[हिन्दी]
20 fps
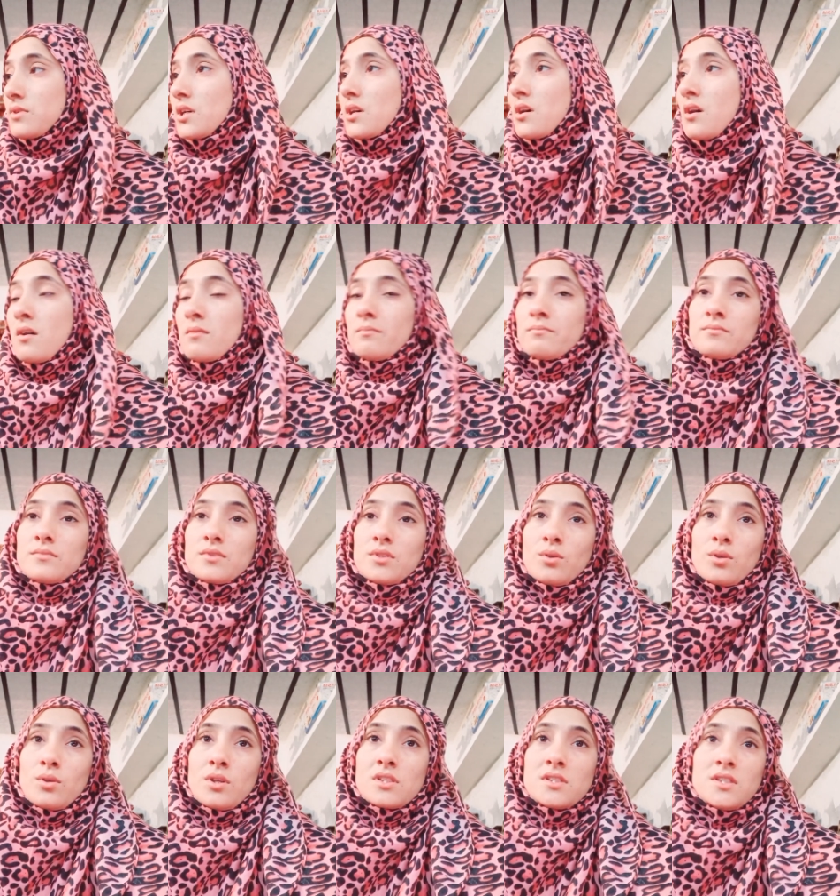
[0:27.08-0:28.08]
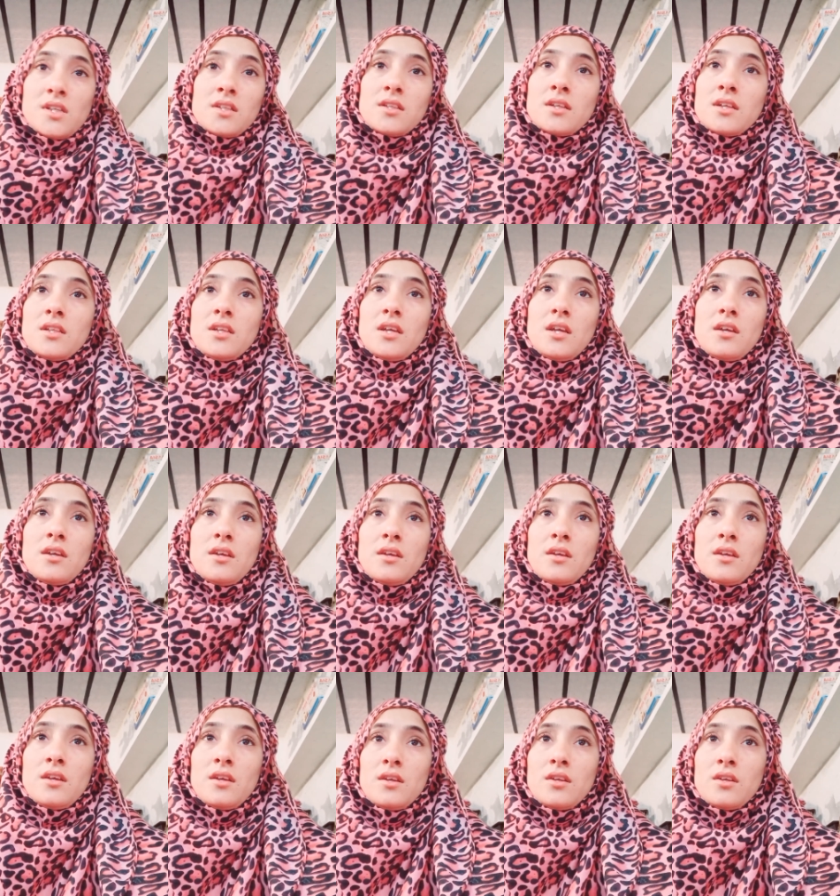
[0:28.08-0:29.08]
काम थोड़े ज़्यादा थे
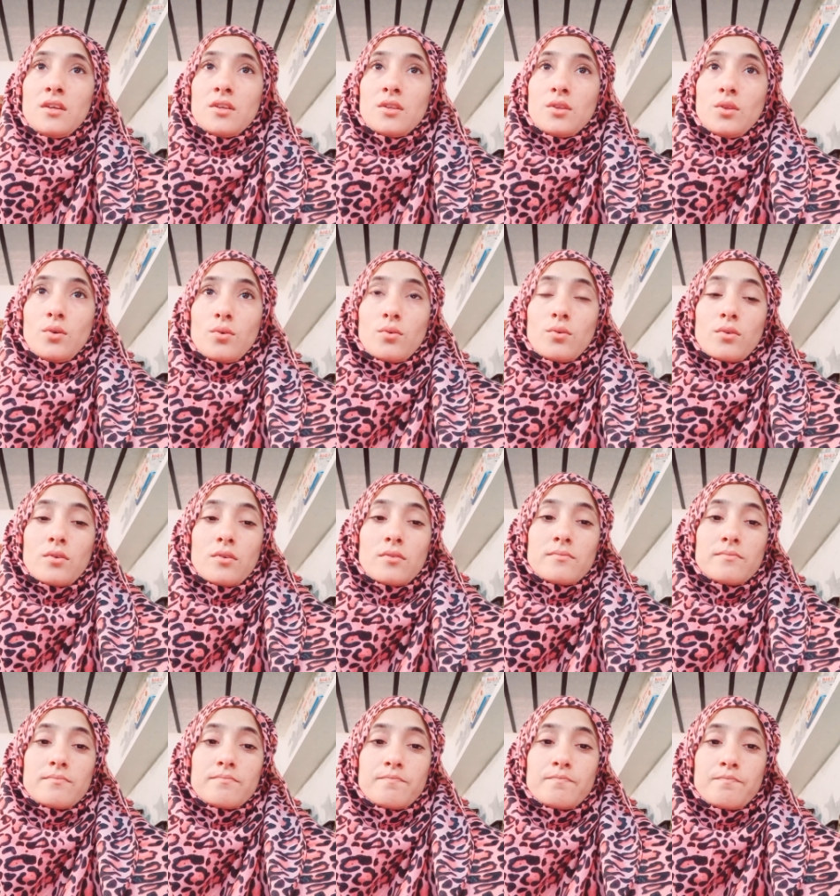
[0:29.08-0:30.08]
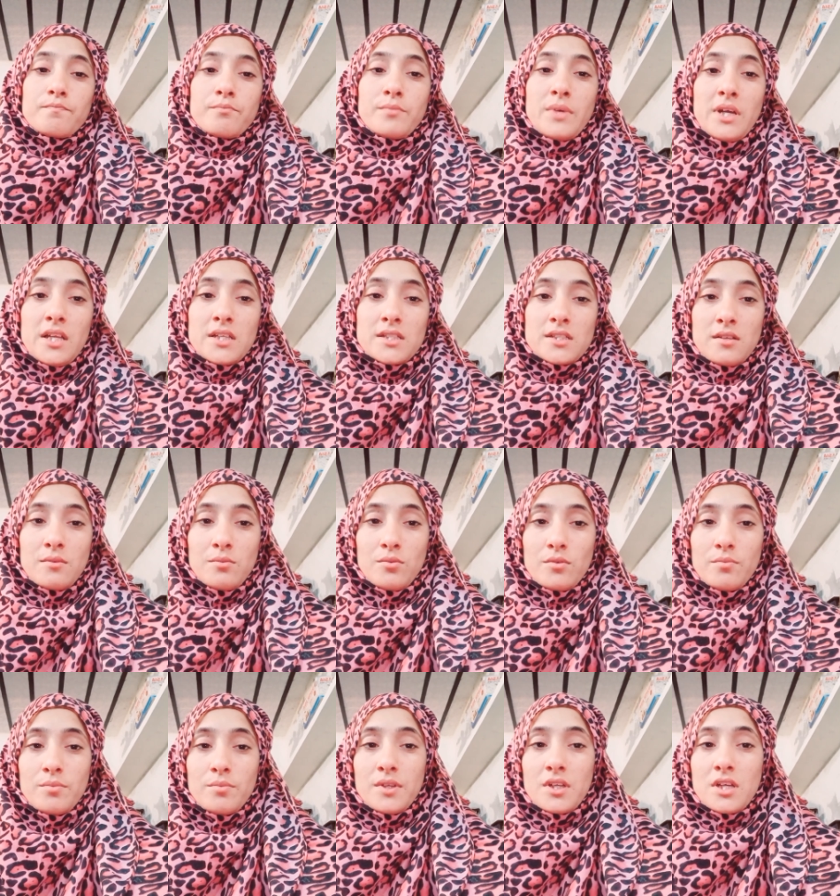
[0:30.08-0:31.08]
तो भाई असलम
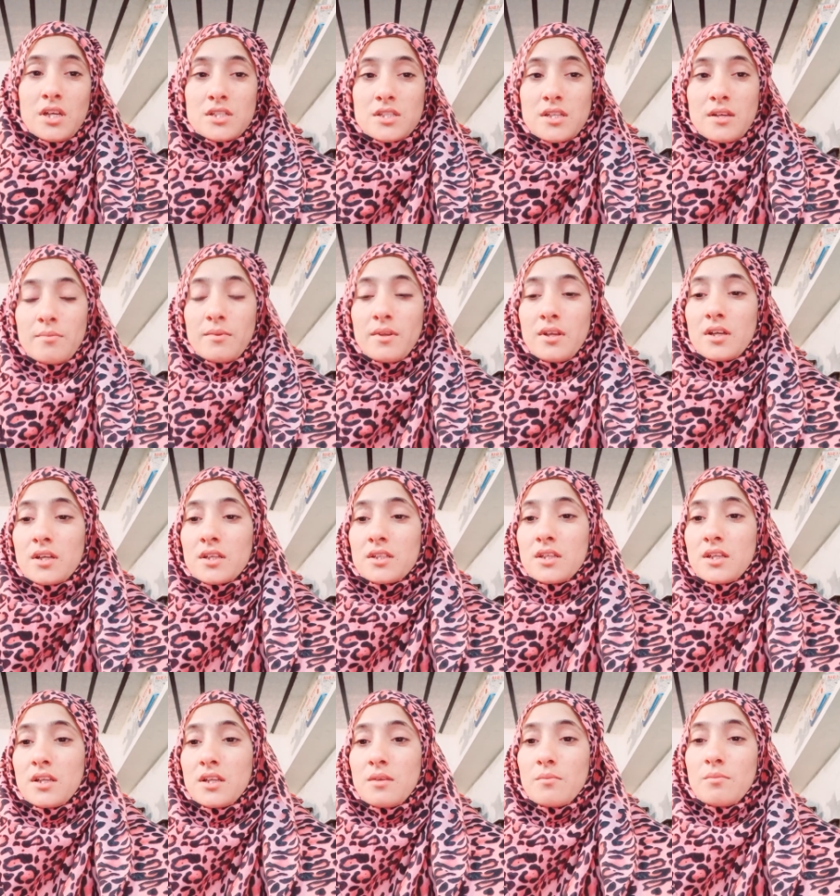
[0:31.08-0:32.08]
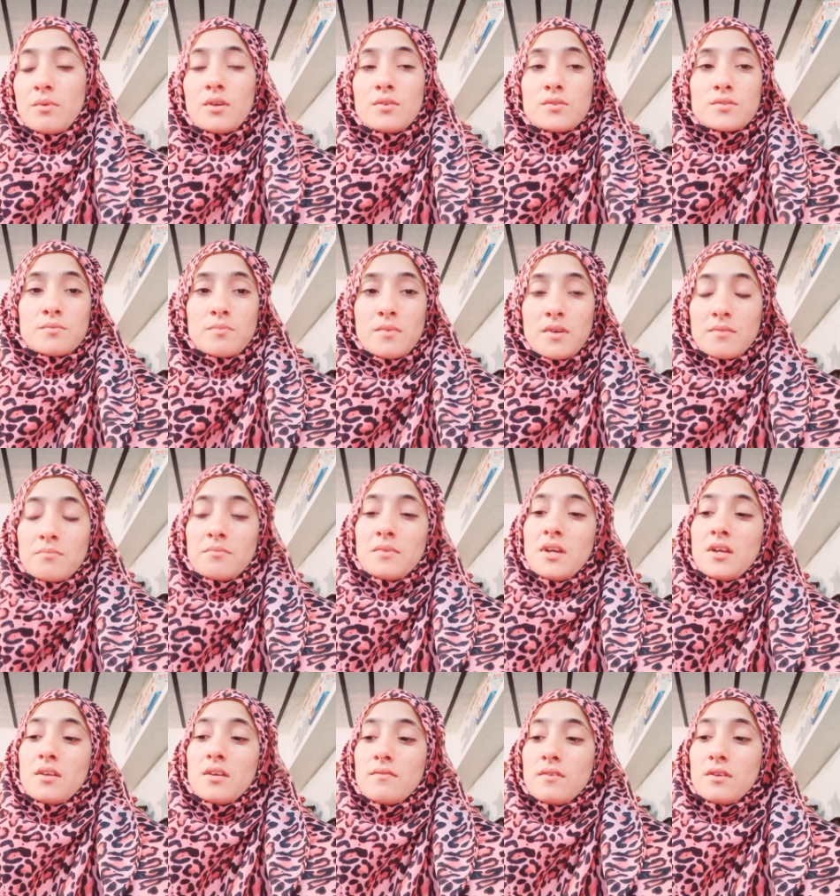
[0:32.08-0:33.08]
को भी नाश्ता बना के देना है भाई उस्मान भी
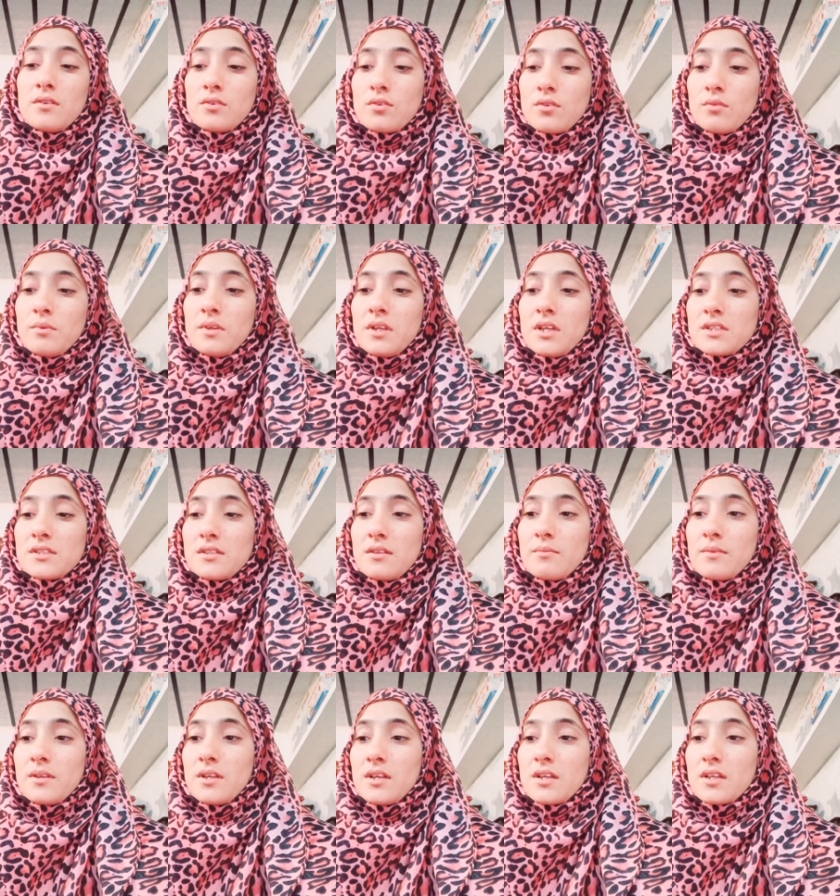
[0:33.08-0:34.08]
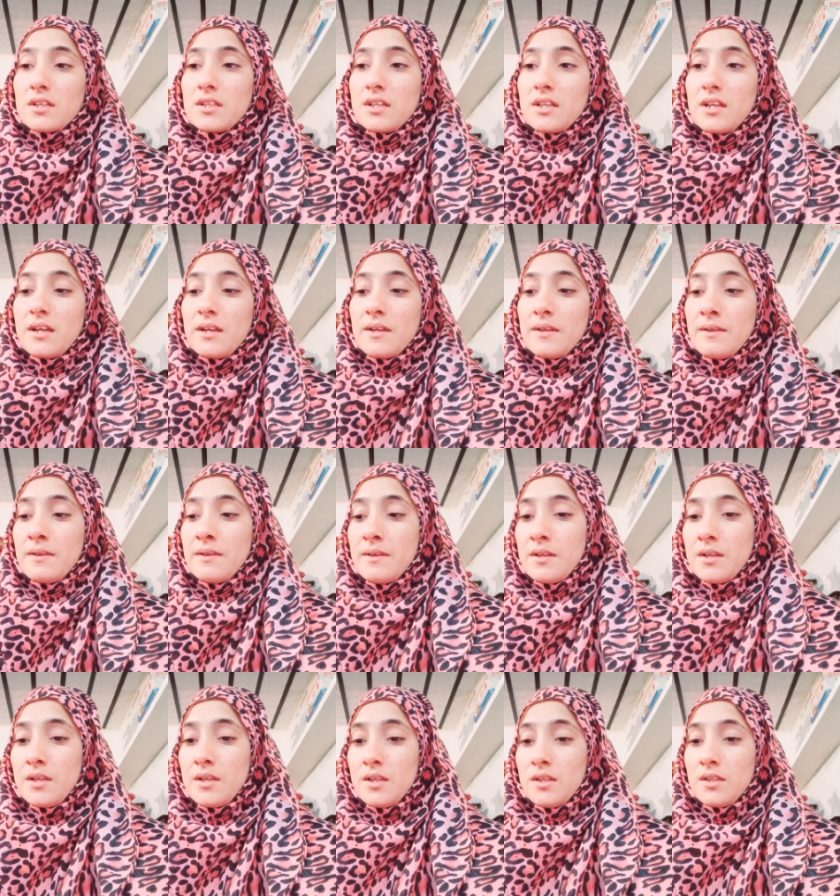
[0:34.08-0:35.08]
आए मैं उनको भी नाश्ता बना के देना है
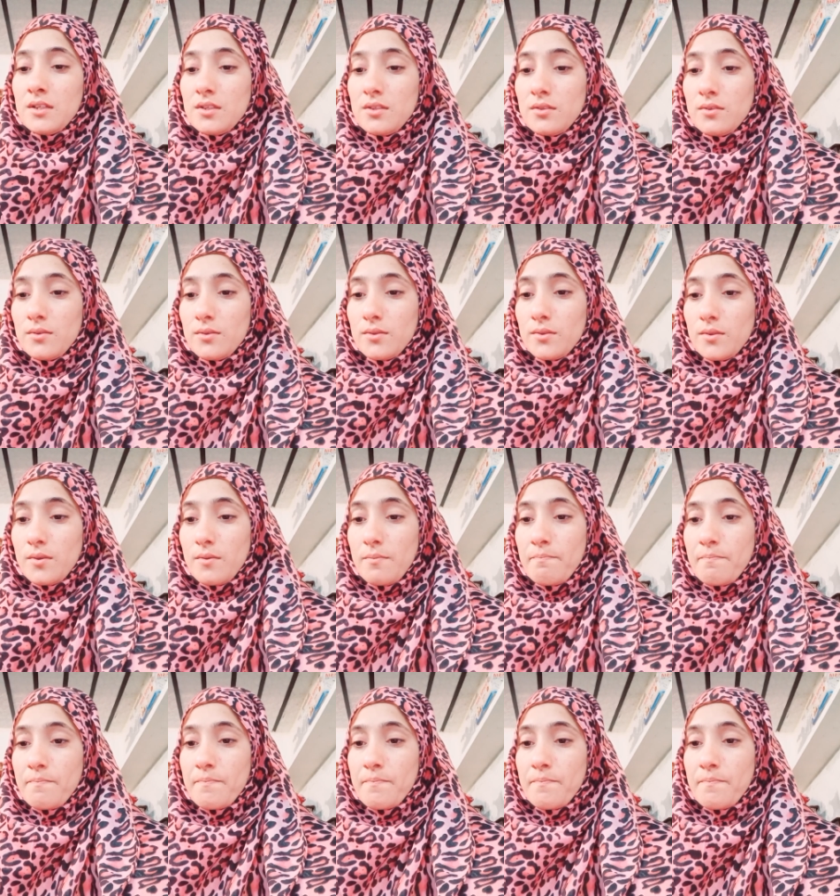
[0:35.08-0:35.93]
तो